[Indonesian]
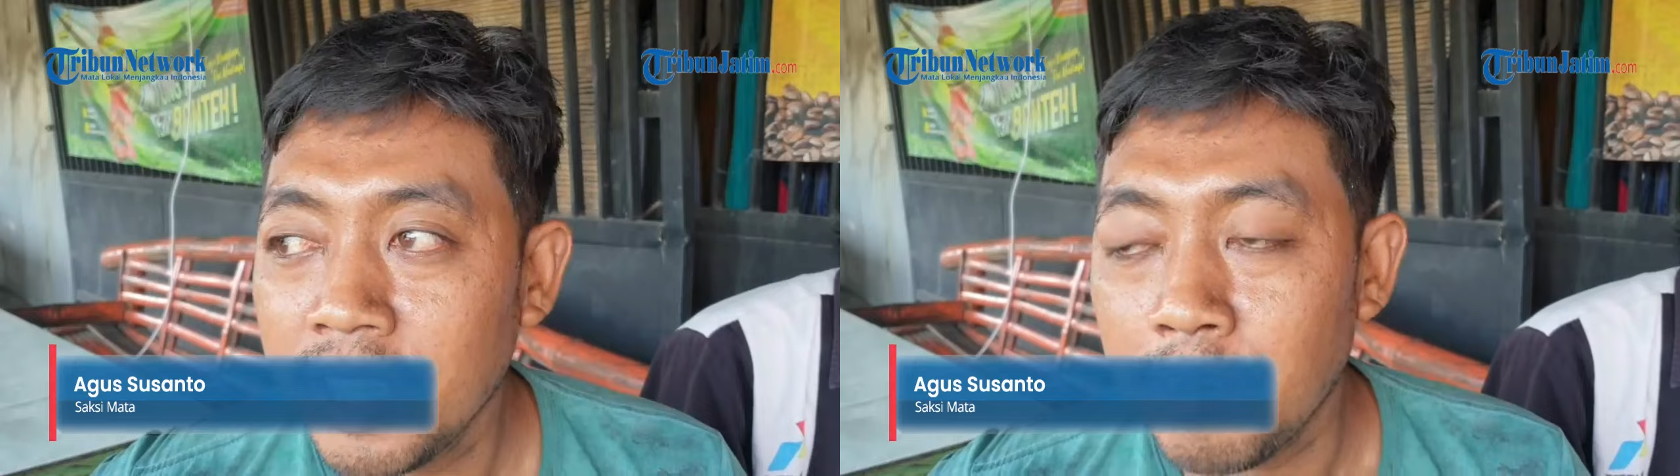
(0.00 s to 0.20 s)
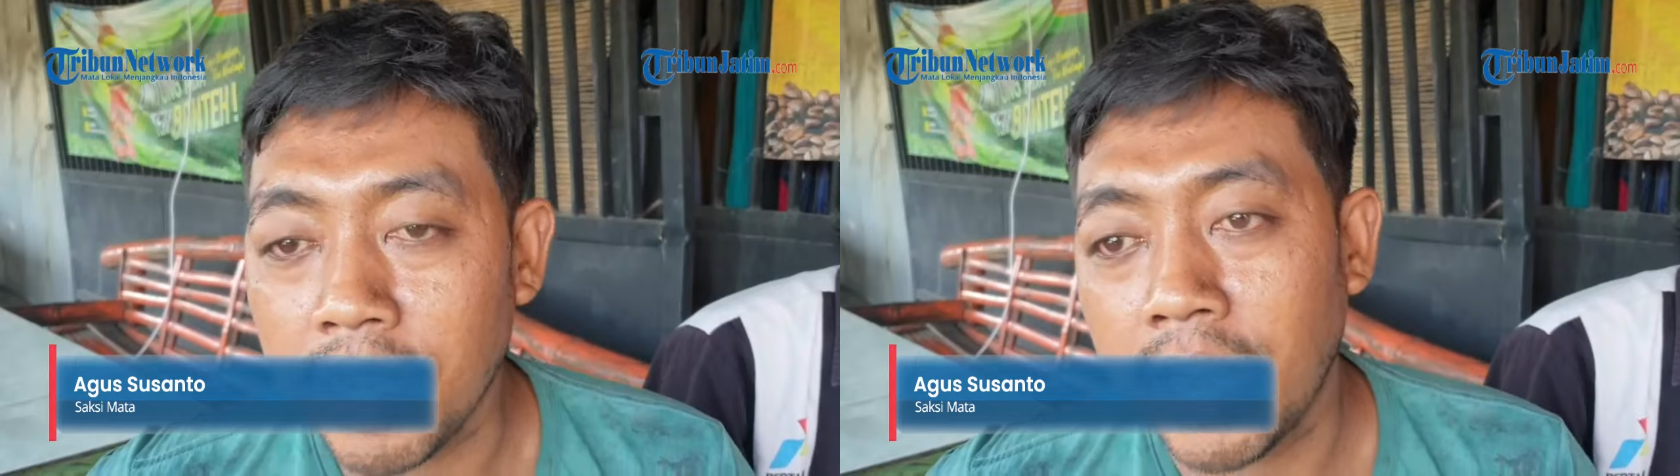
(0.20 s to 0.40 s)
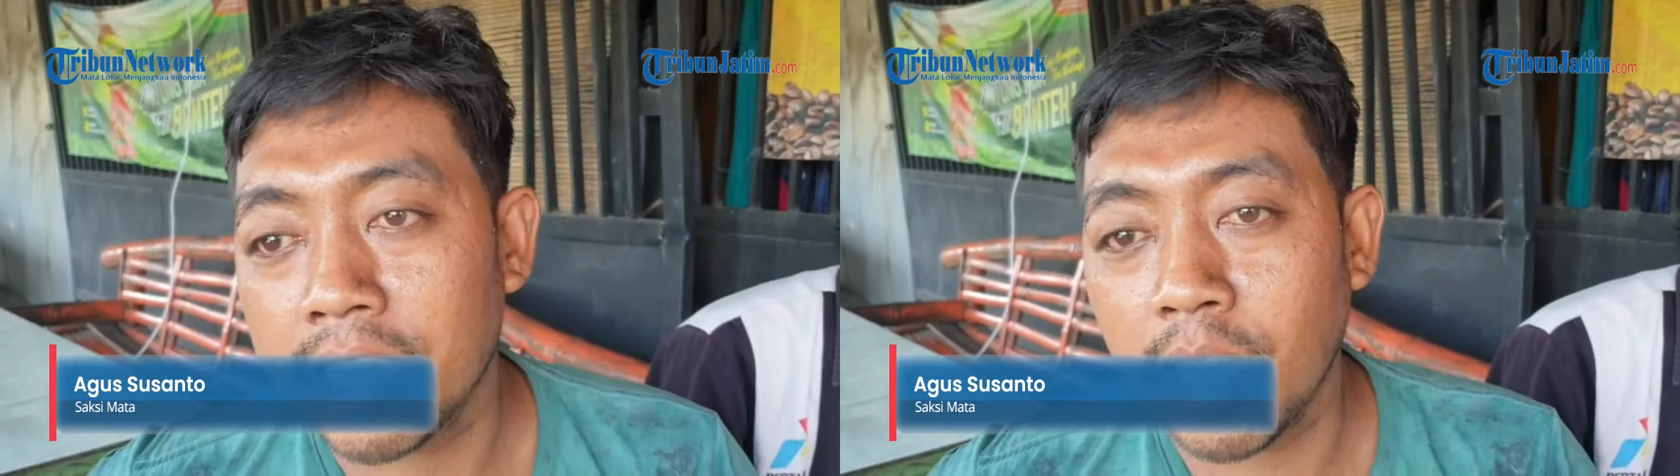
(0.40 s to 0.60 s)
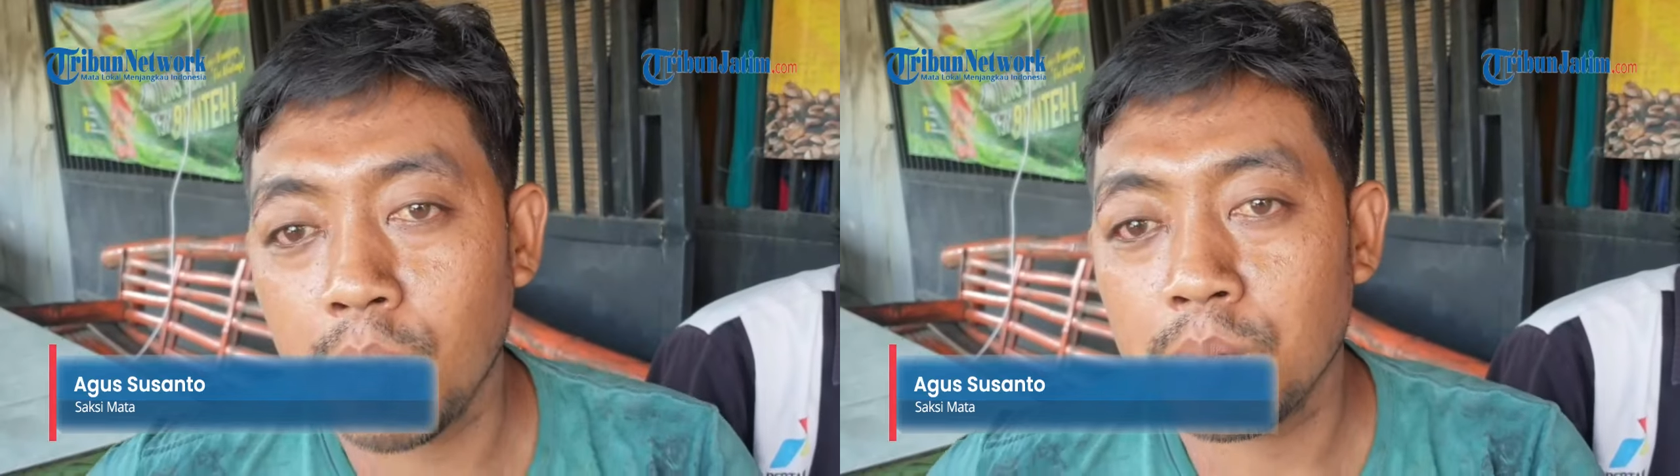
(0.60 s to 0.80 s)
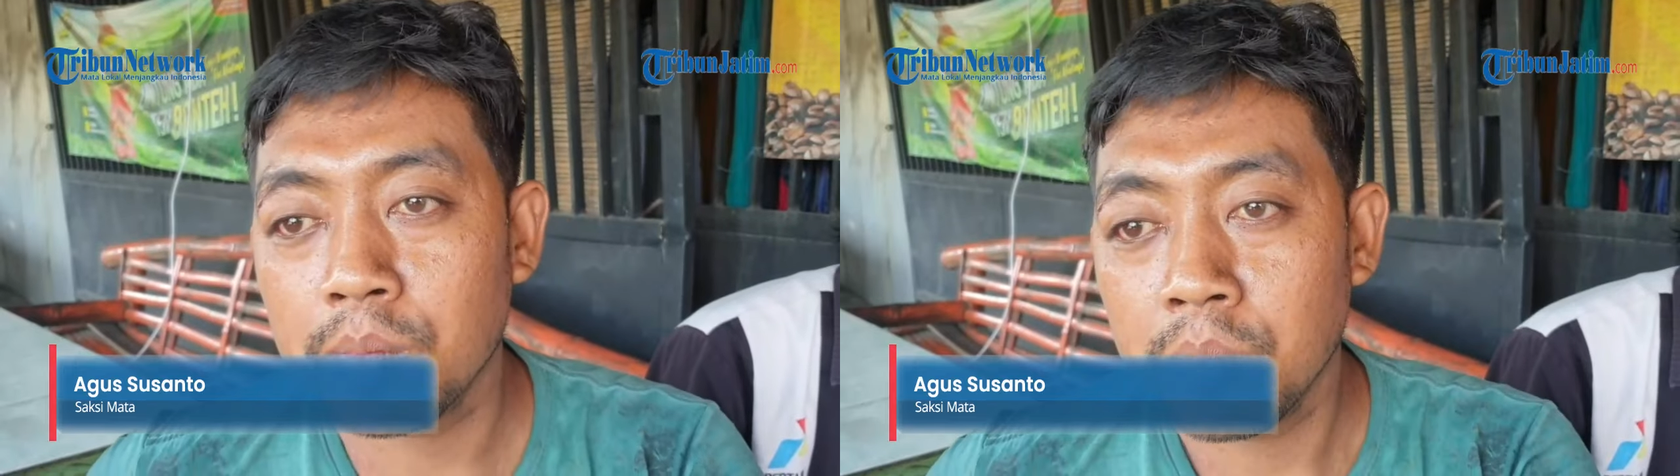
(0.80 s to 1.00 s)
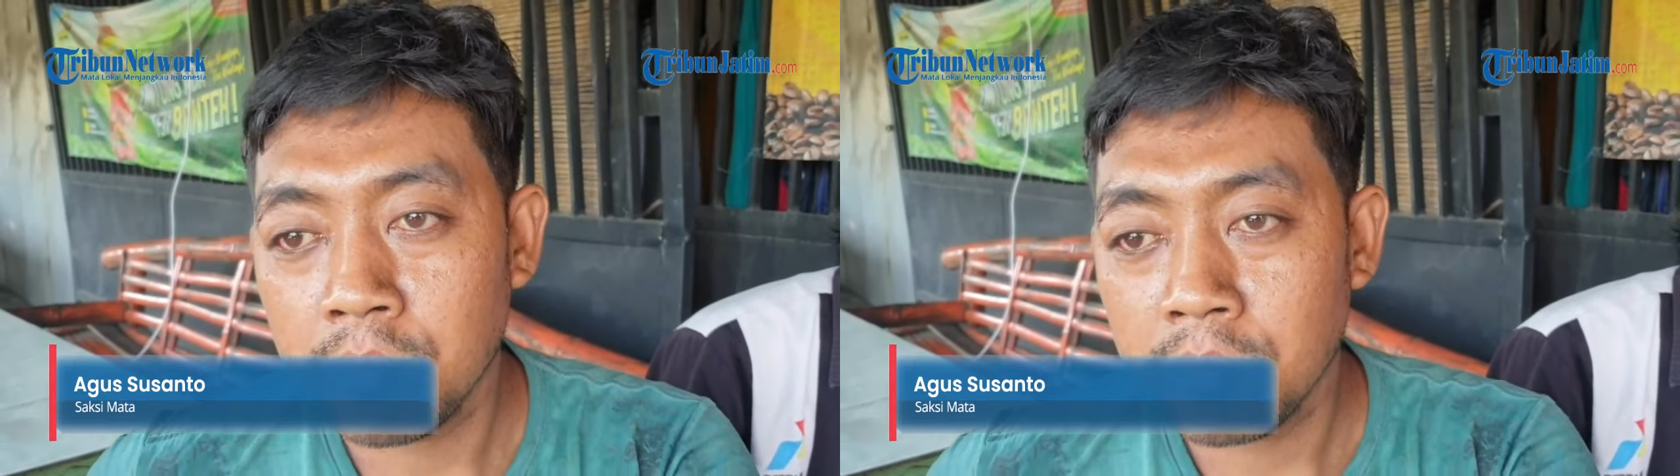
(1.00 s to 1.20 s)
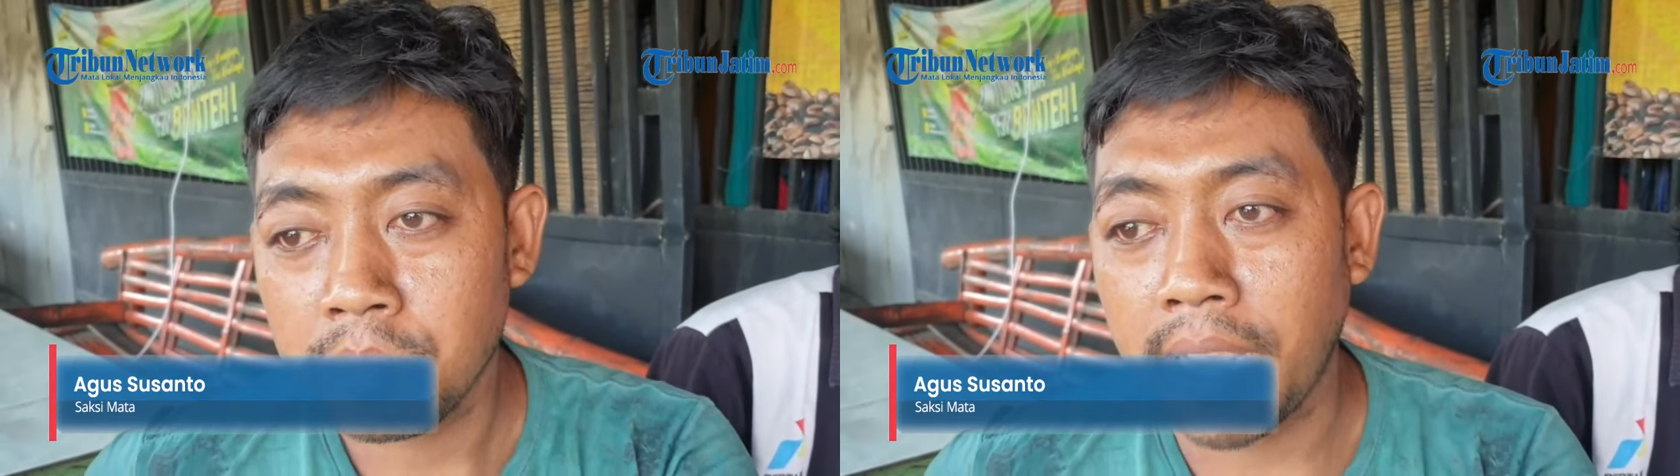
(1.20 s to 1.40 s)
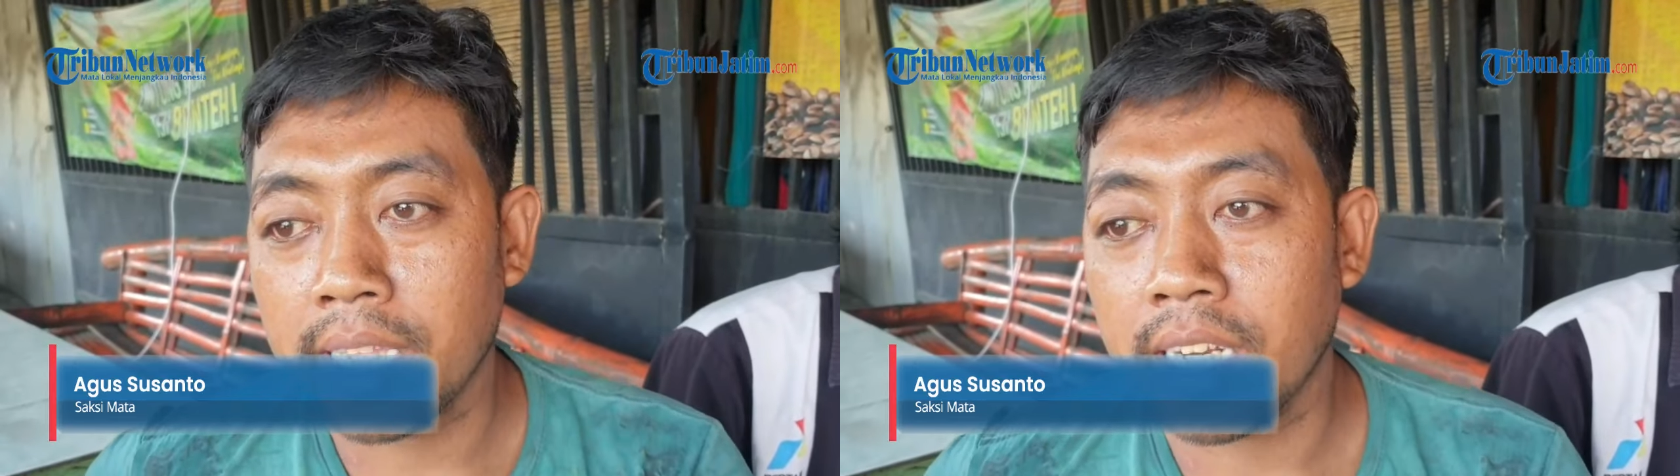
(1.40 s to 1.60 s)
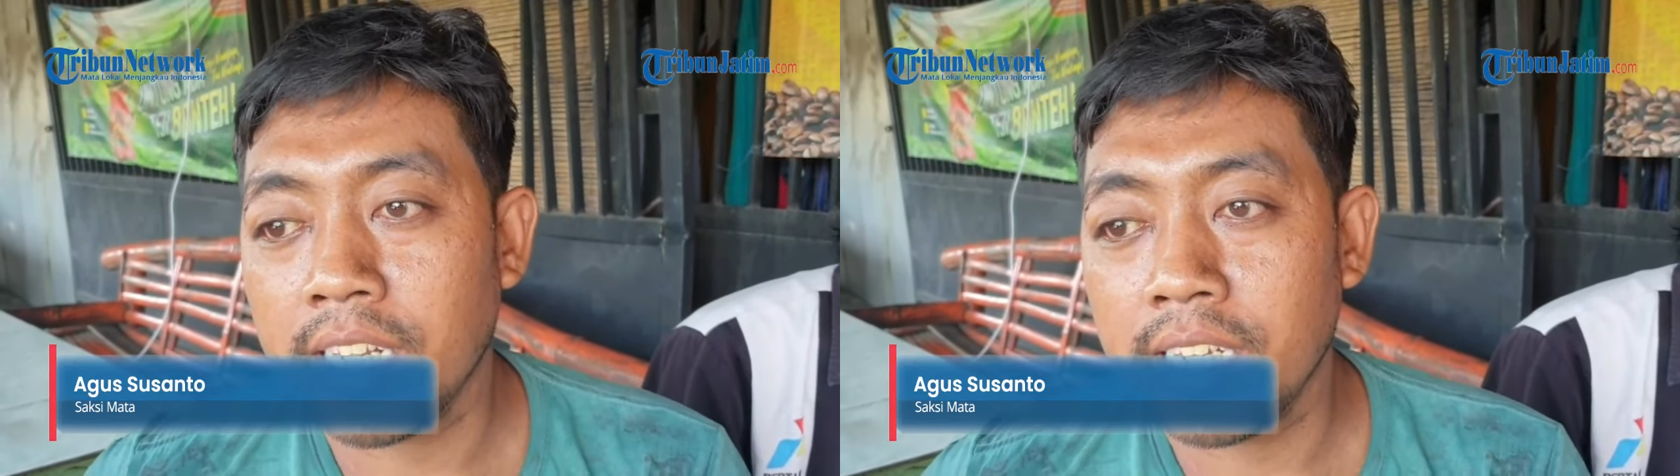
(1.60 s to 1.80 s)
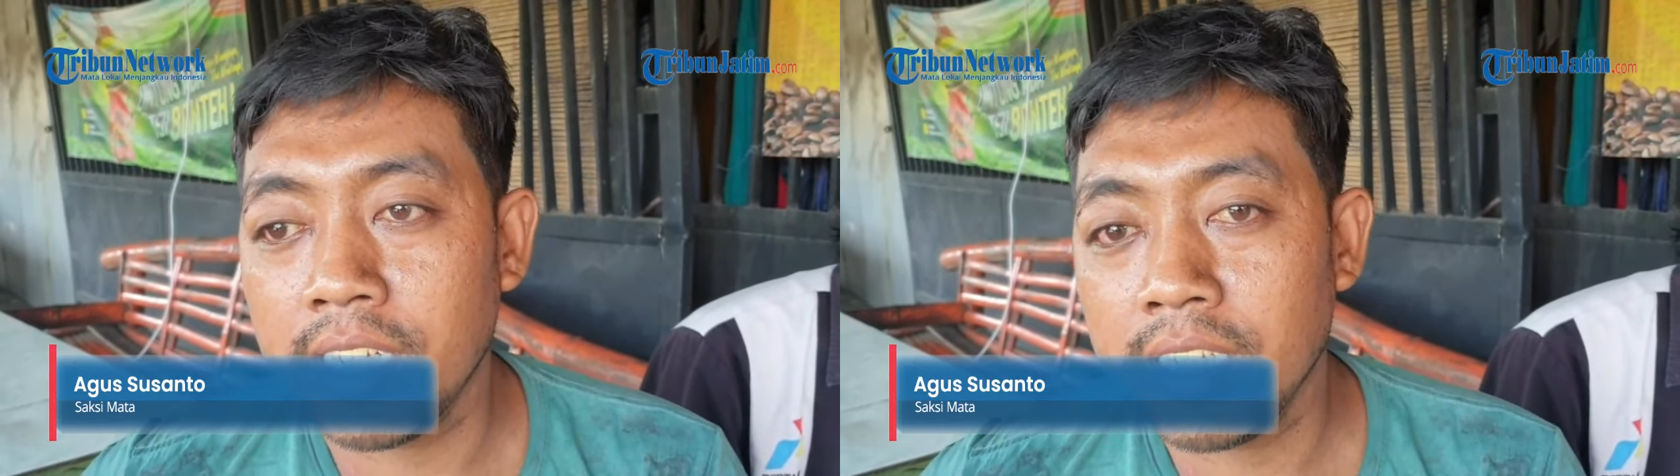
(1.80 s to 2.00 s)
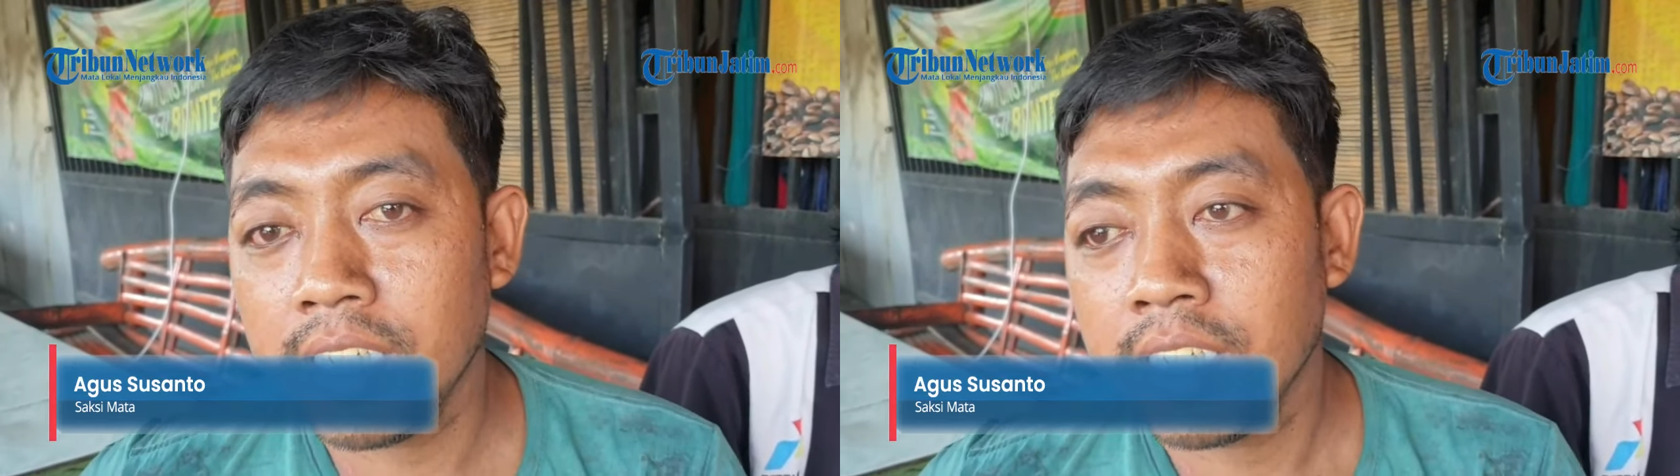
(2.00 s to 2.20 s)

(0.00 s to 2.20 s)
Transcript: menghantam Panther ini